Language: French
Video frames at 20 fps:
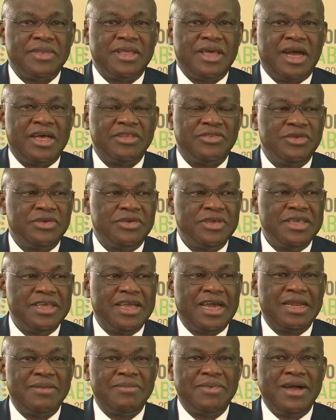à ce
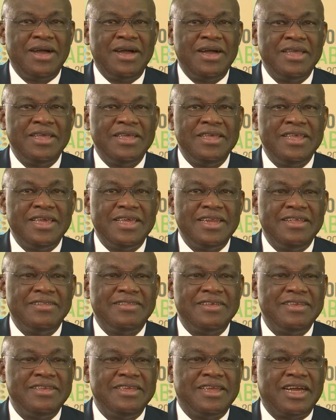qu'également il y ait
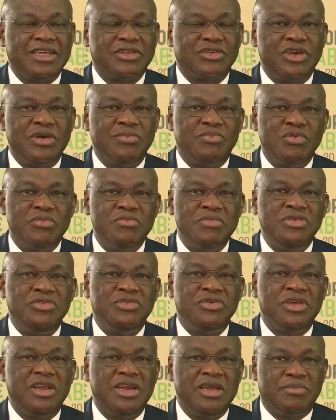des indicateurs pour
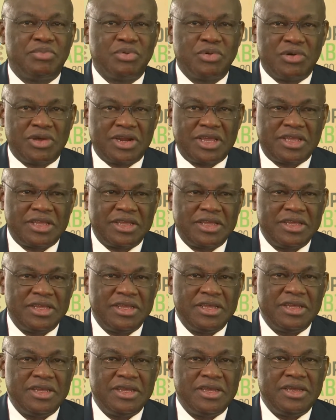mesurer les progrès.
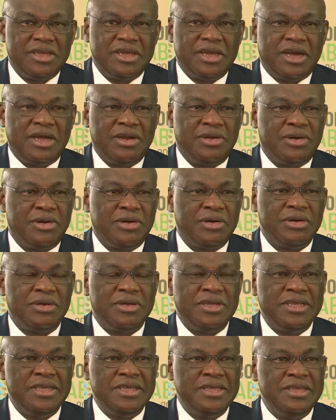Alors, euh,
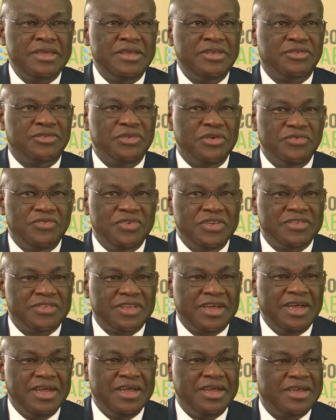et ce
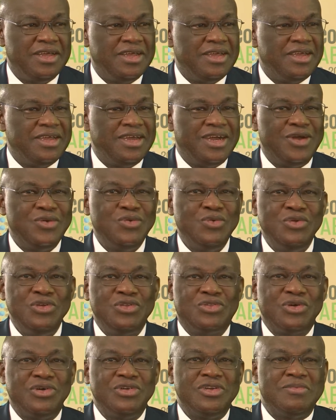faisant, nous
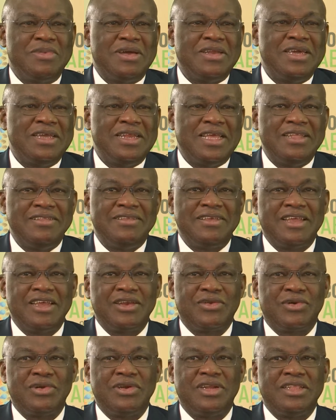luttons de manière
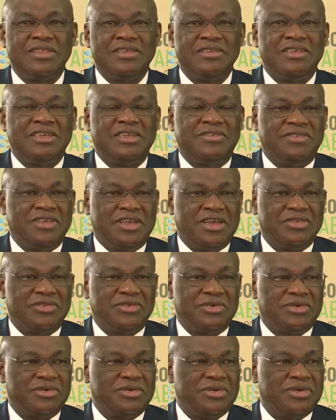indirecte contre la désertification.